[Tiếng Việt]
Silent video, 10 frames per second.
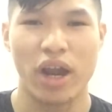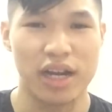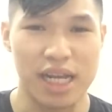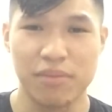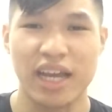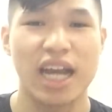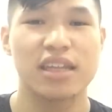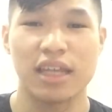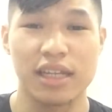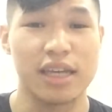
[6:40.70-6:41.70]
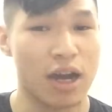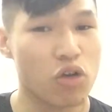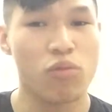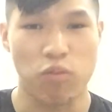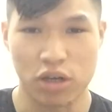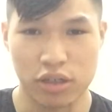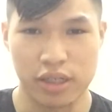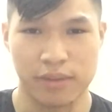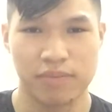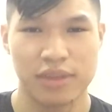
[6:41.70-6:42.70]
điểm hay cách nhìn nhận của một
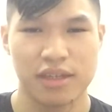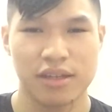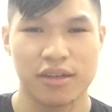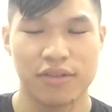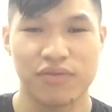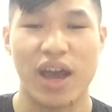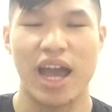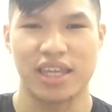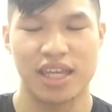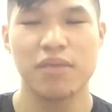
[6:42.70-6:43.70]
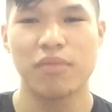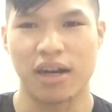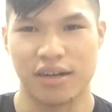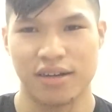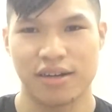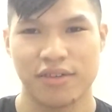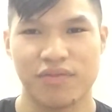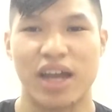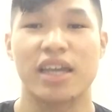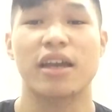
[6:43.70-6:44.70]
người về chính mình,
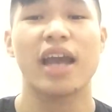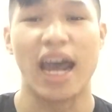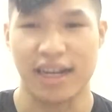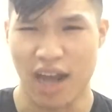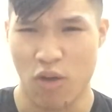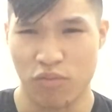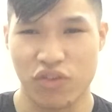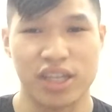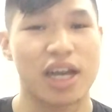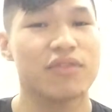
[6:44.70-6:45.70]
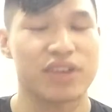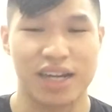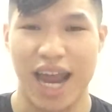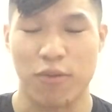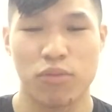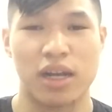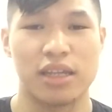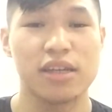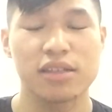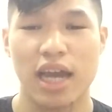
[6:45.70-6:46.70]
về những cái hành động, về những cái việc làm của mình
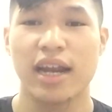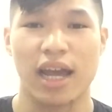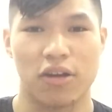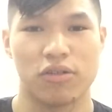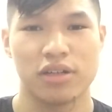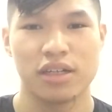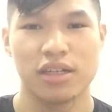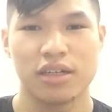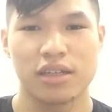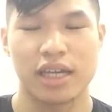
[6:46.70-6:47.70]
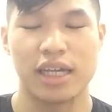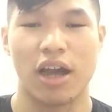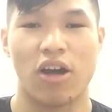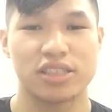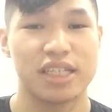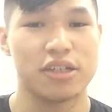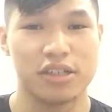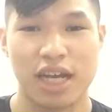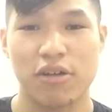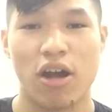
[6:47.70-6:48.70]
như thế nào, thì họ sẽ dựa
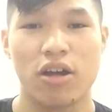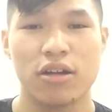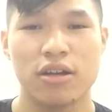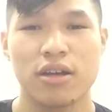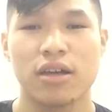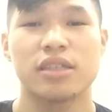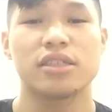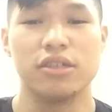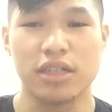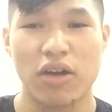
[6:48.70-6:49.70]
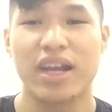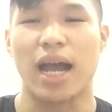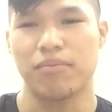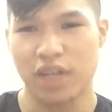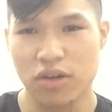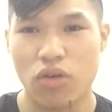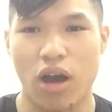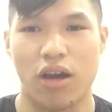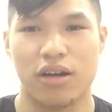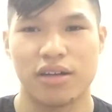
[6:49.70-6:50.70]
theo đó, dựa theo cái cảm tính của
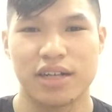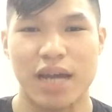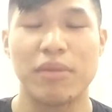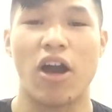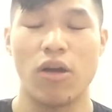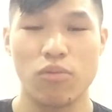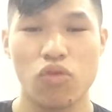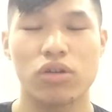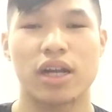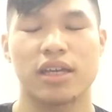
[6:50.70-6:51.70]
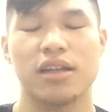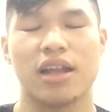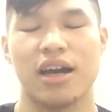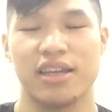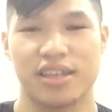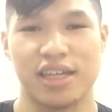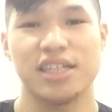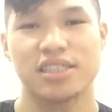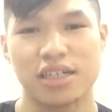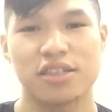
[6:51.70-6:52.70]
họ để mà họ buông ra những lời
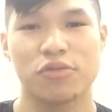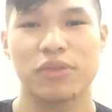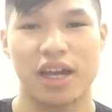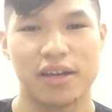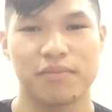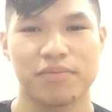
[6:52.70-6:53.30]
chỉ trích chúng ta